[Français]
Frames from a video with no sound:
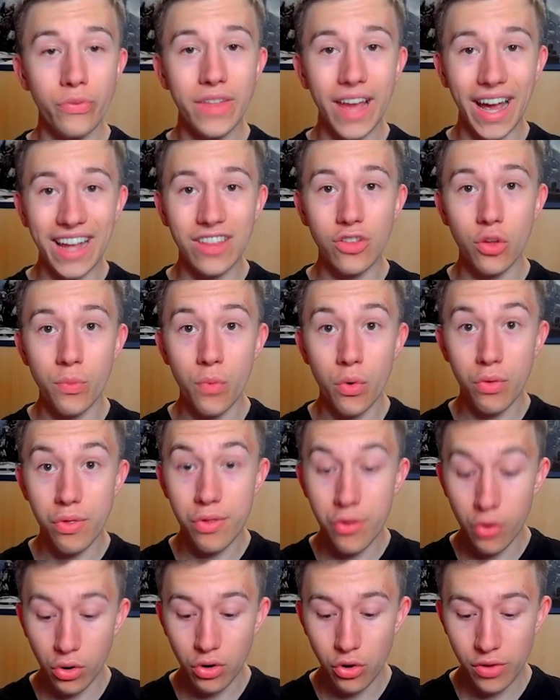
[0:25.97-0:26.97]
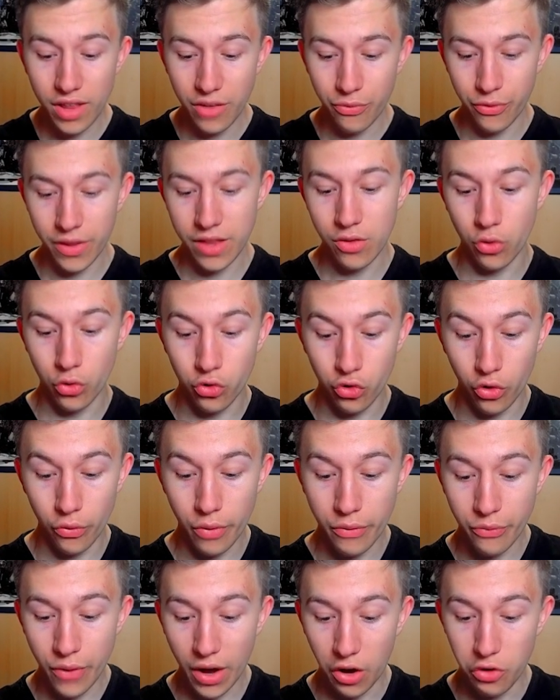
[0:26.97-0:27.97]
directement sur le défi donc je
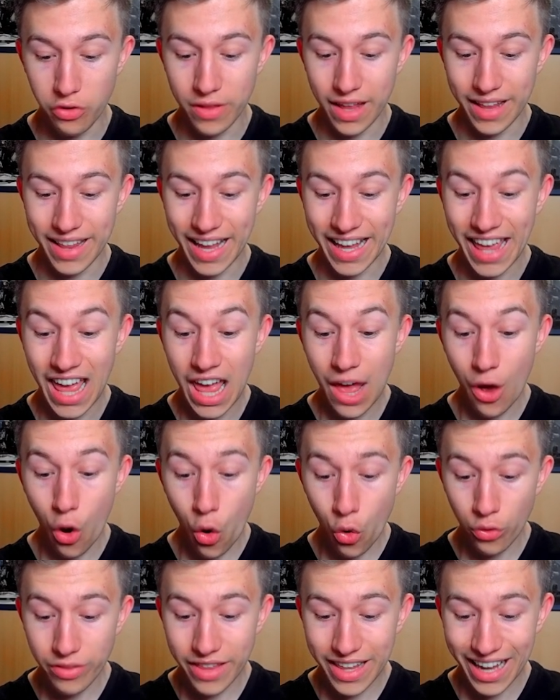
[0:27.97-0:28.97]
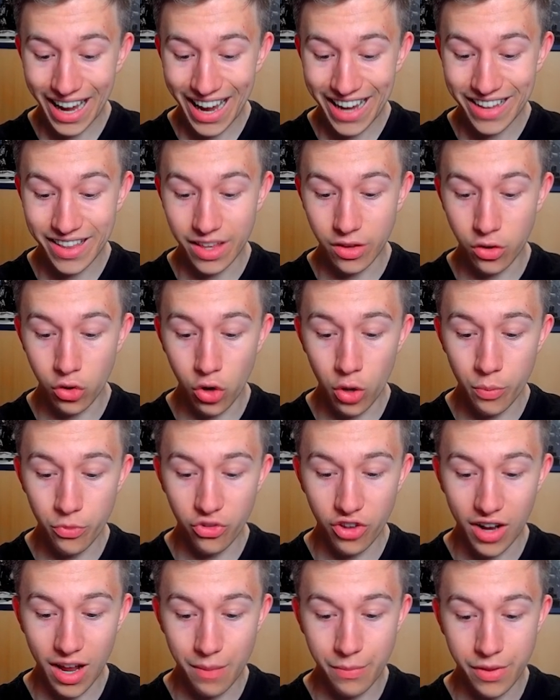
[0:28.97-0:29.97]
vais faire une attaque en direct comme
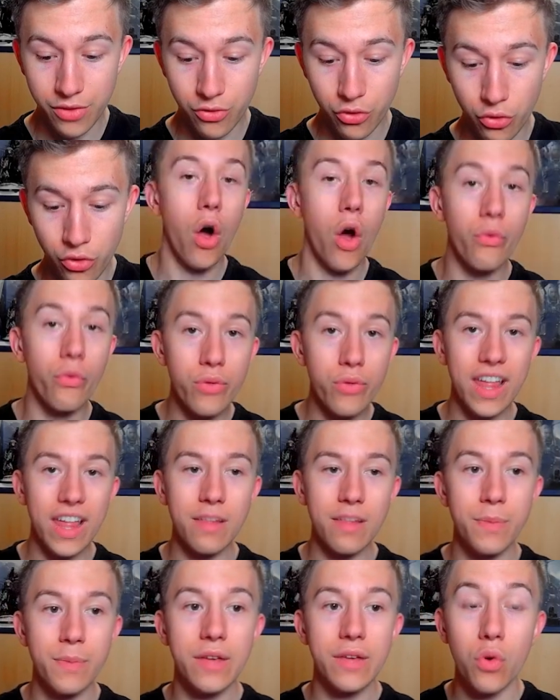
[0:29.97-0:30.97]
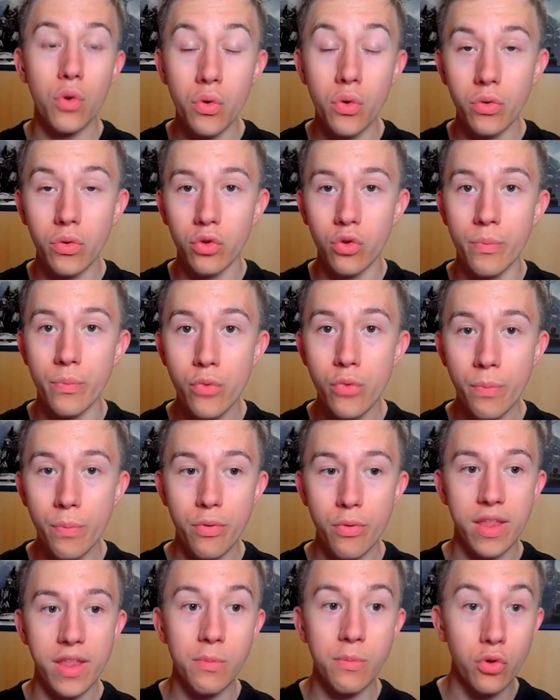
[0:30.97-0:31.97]
je l'habite en vous expliquant le mieux
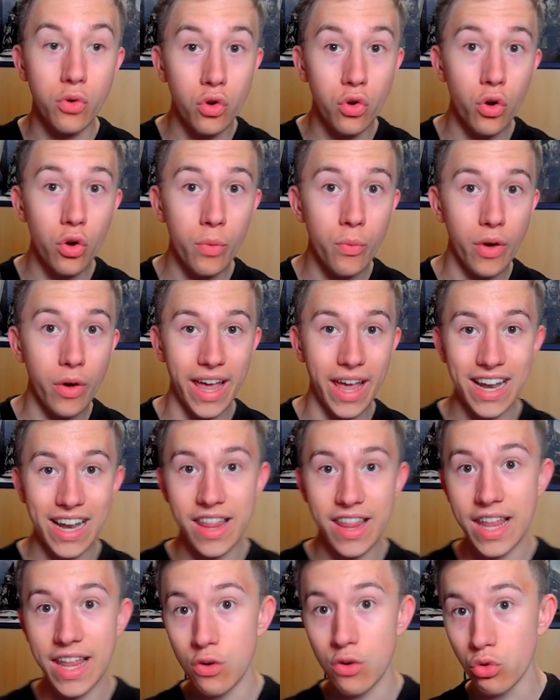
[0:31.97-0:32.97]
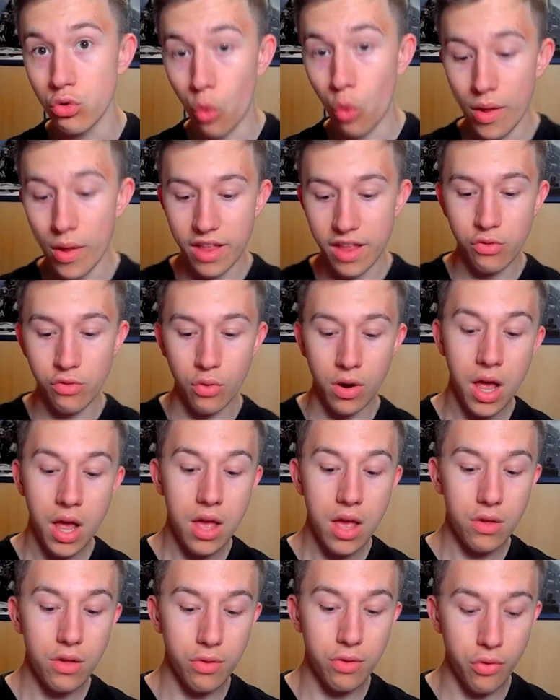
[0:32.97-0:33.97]
possible comment réaliser le 3 étoiles
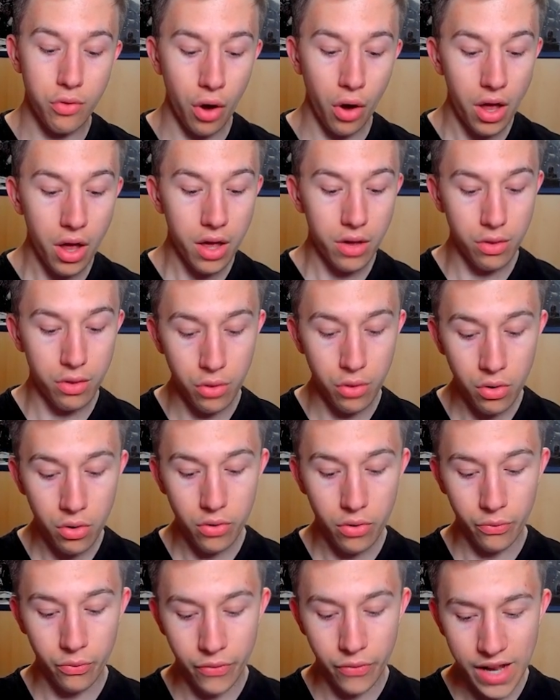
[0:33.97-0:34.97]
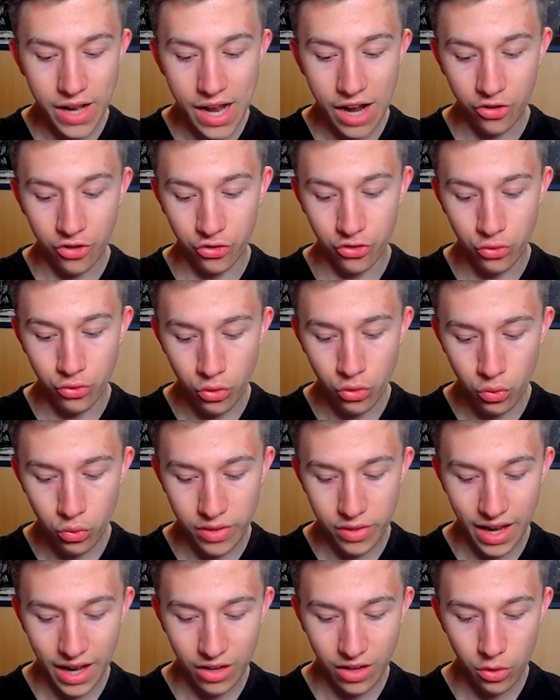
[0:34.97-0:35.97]
sur ce village. Du coup,
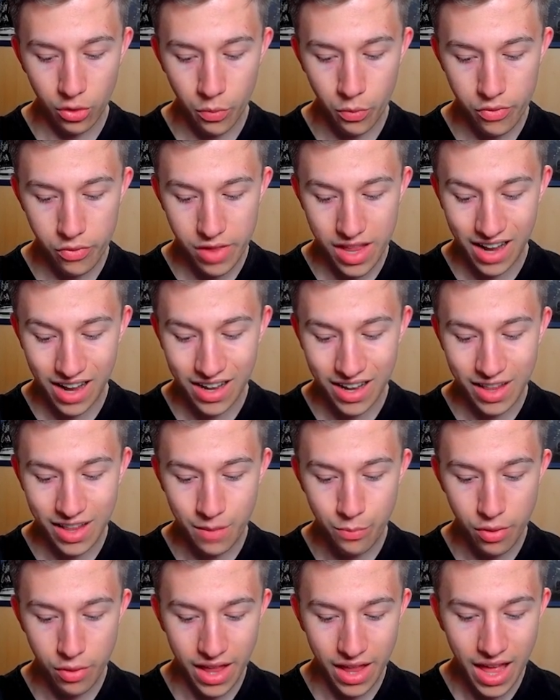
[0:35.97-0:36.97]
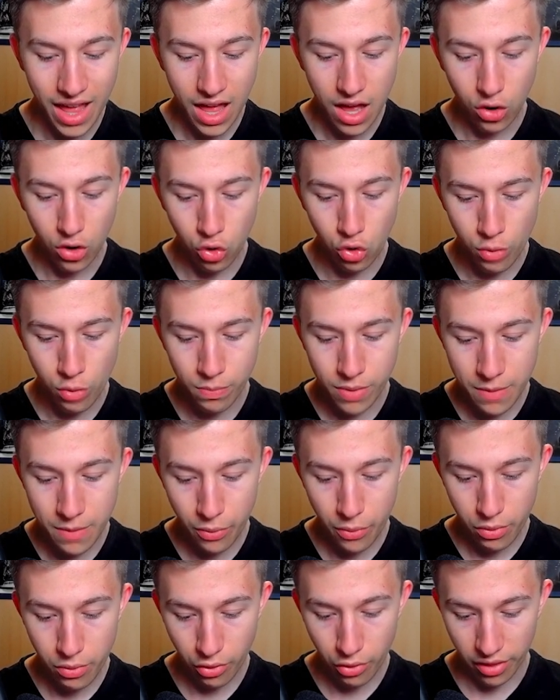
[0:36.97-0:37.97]
directement vous allez déposer le
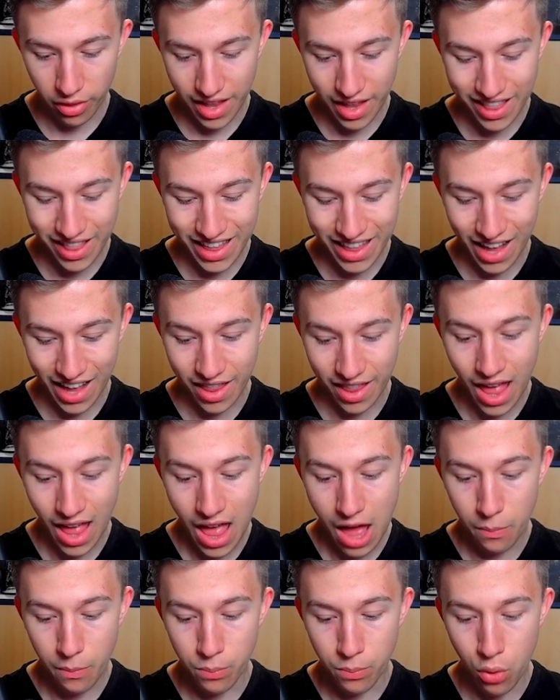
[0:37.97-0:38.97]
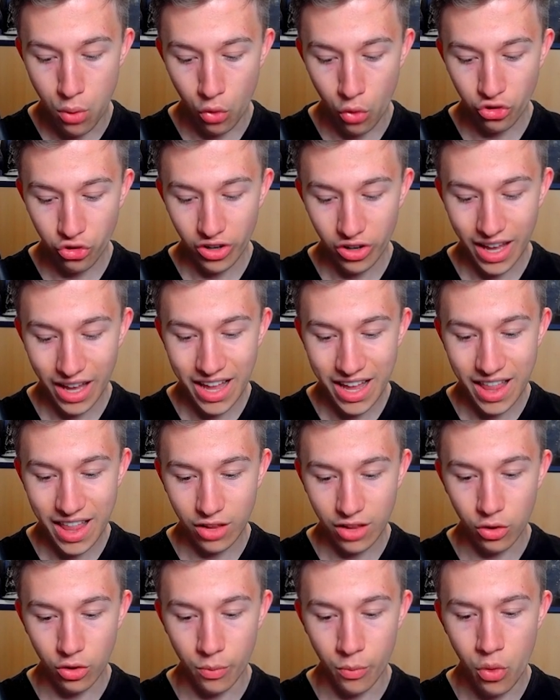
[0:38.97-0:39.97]
blimp sur cette case blanche
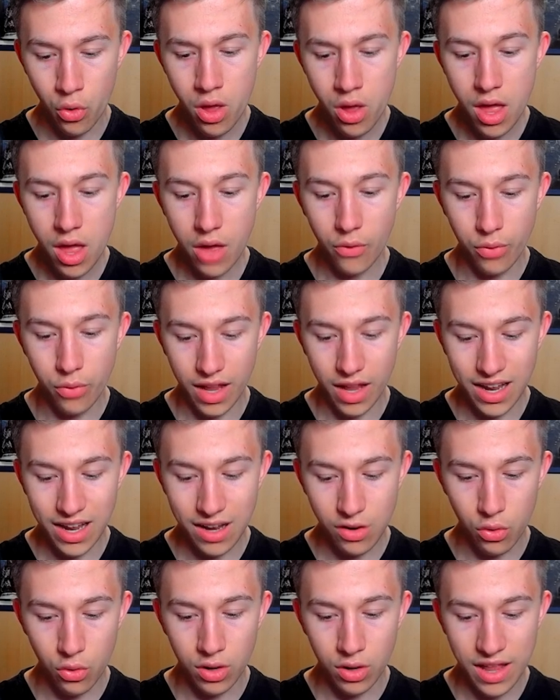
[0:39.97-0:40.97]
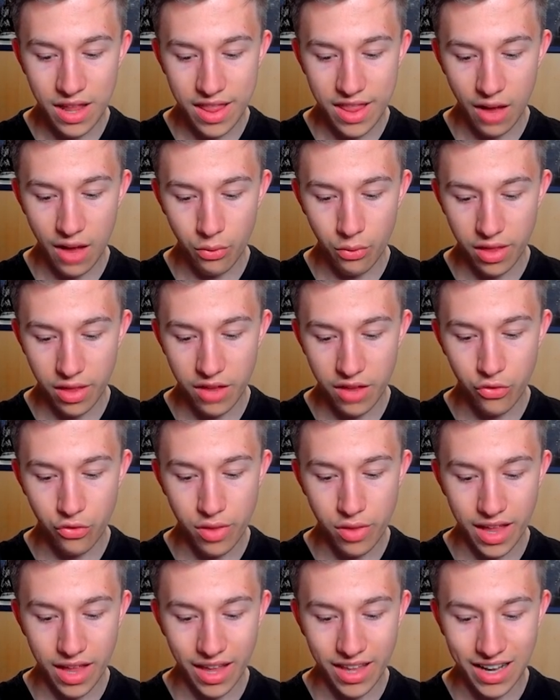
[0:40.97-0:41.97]
exactement. Vous allez le laisser avancer
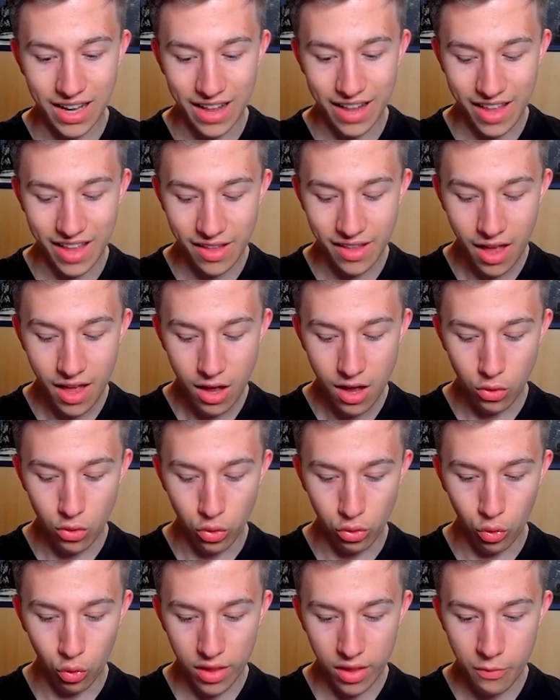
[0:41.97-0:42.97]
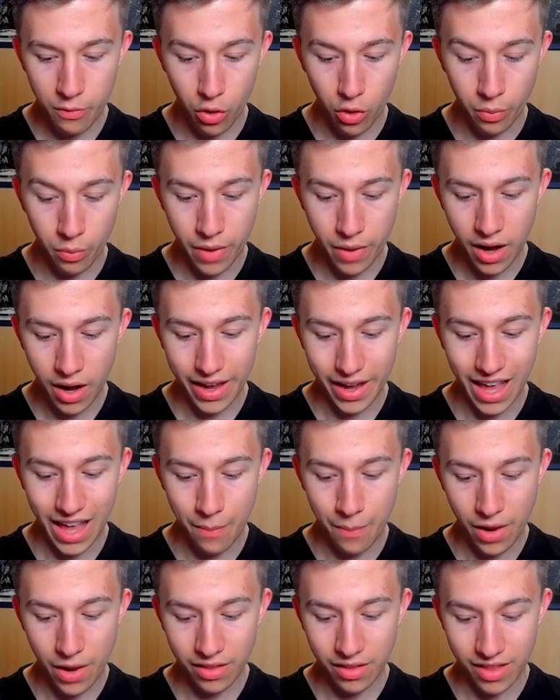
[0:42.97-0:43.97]
jusqu'à qu'il atteigne le troisième rempart et
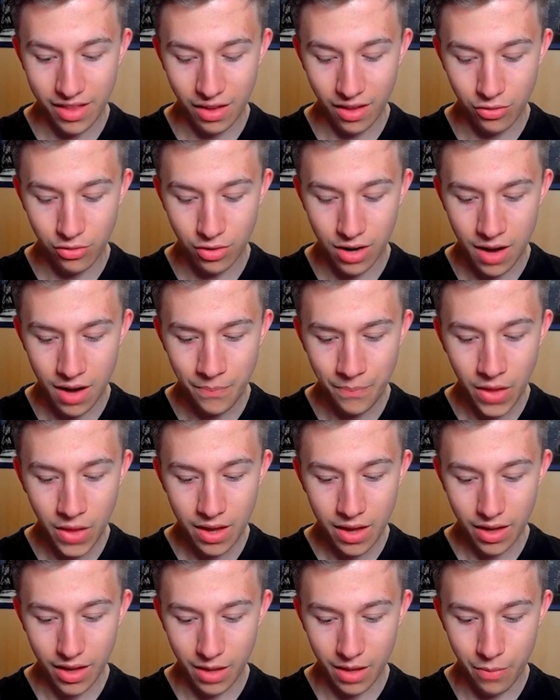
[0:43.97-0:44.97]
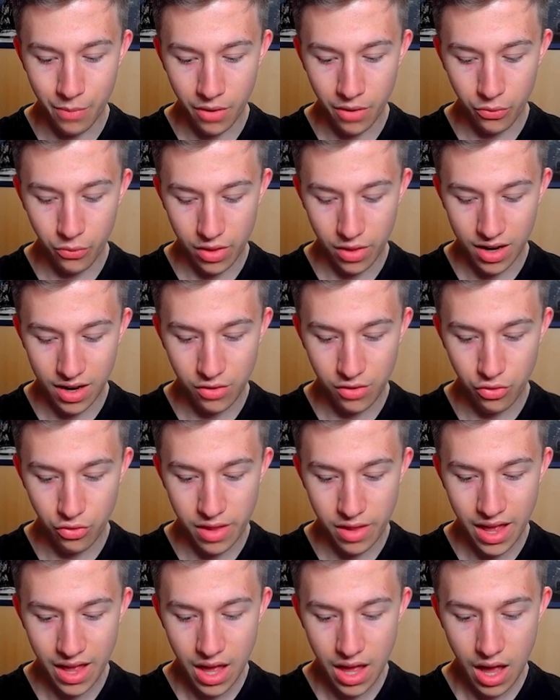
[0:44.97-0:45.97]
à partir de là, eh ben, vous allez
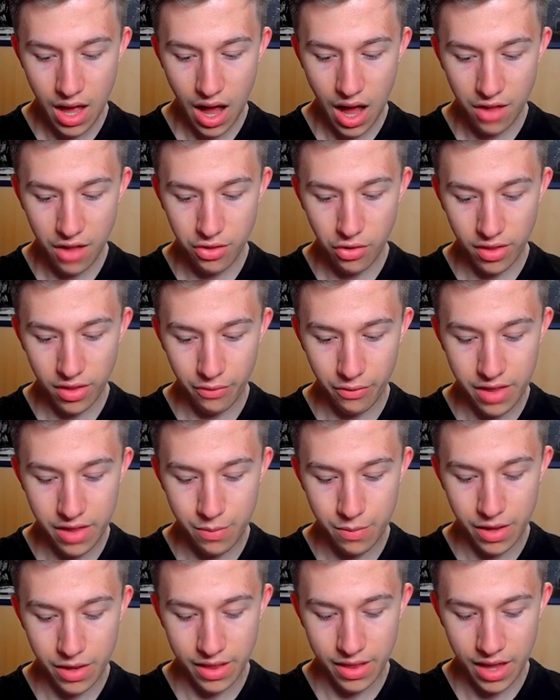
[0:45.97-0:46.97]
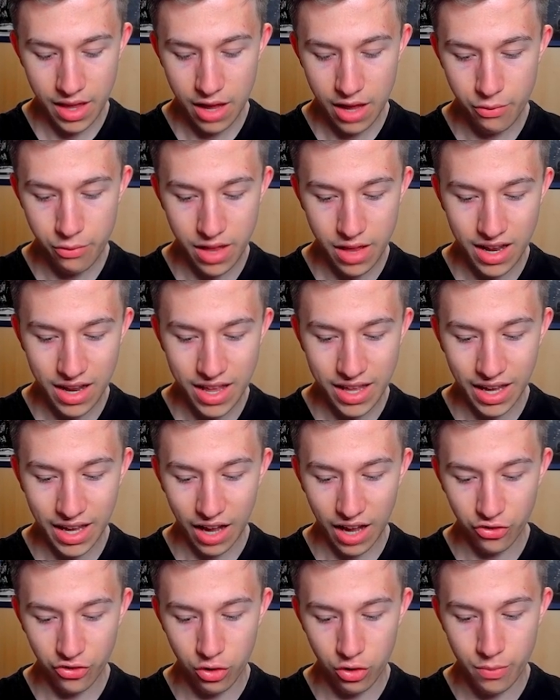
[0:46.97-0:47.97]
utiliser un sort d'invisibilité et vous allez
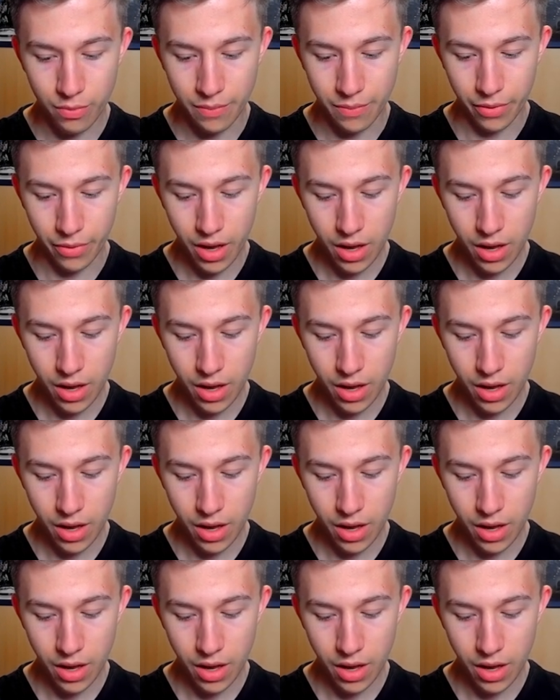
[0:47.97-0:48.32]
crash le blimp.